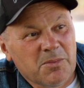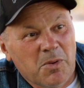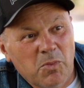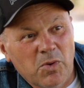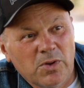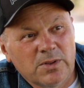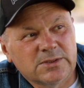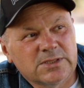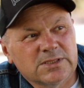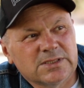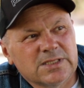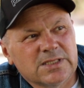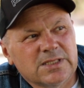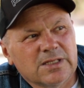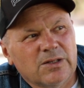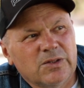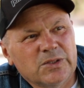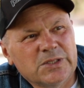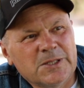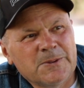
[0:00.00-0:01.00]
Мы молимся за
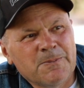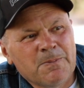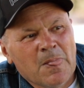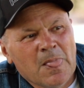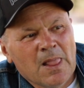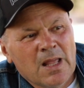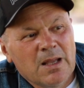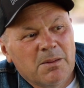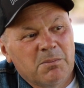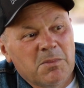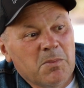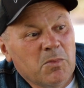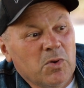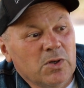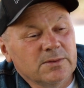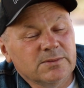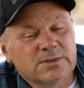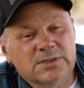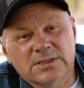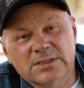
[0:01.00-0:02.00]
этих людей. Мы
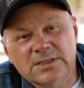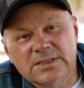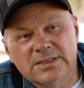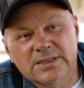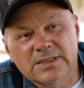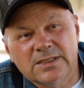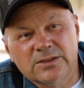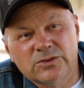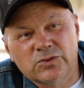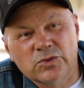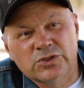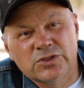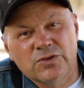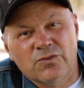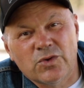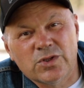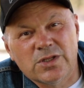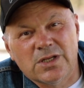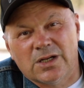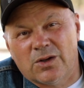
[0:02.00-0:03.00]
молимся за тех, кто
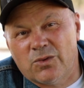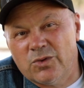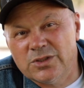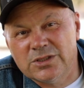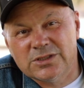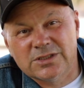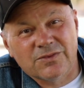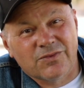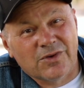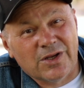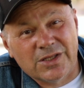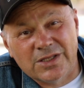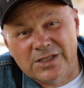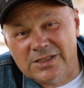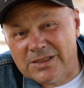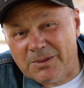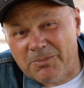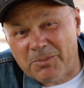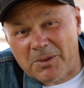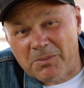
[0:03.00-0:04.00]
сегодня находится в
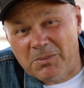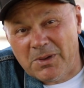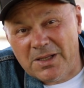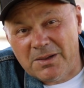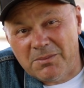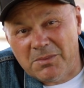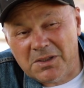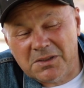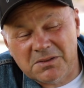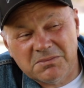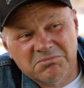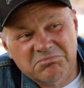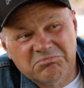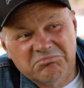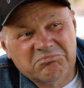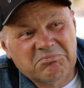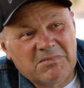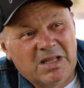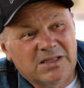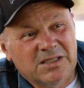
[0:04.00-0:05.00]
каких-то проблемах.
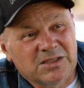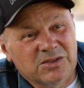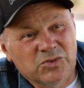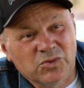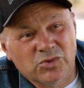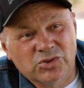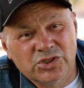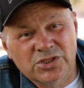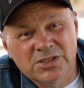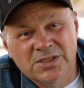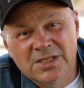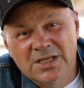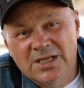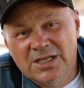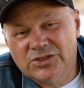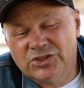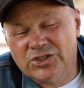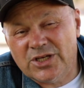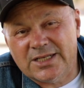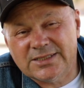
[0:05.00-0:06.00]
Это тоже
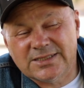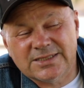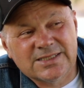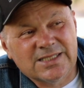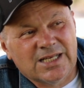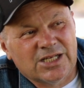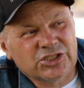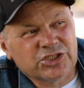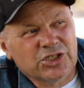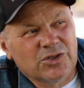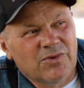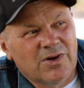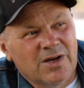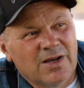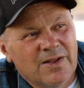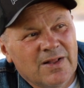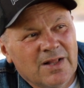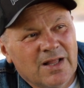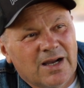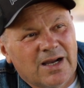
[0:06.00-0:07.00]
часть
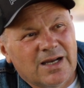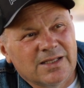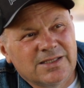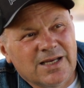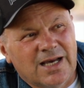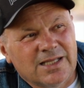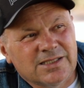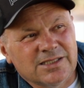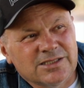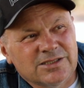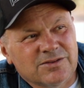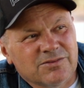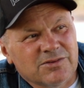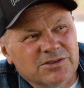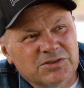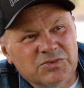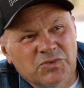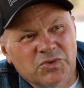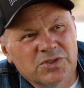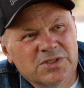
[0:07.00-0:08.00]
нашего
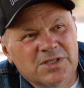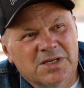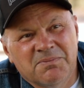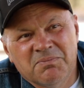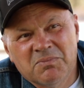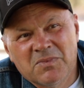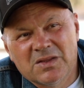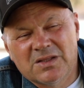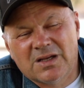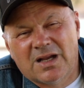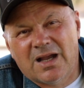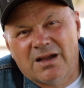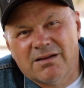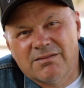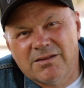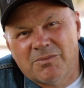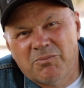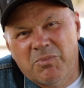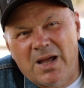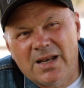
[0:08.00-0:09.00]
ходатайства. Сегодня такая
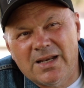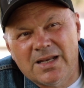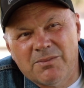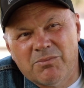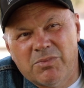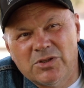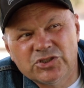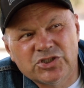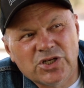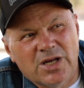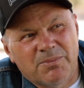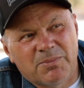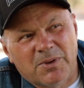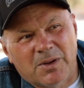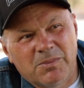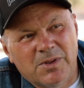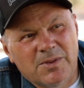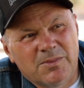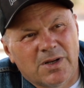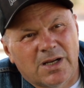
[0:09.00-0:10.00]
глобальная большая
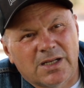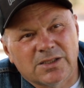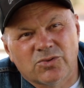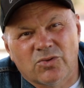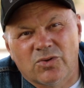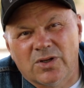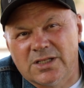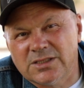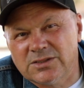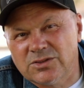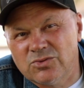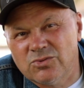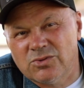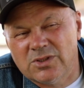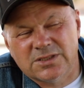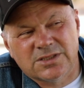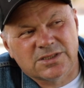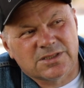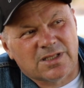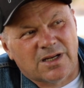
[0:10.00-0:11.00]
проблема, которая
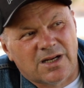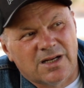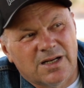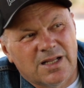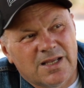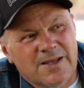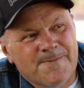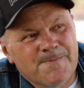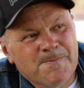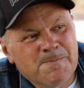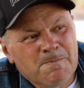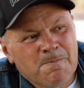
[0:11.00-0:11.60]
коснулась страны.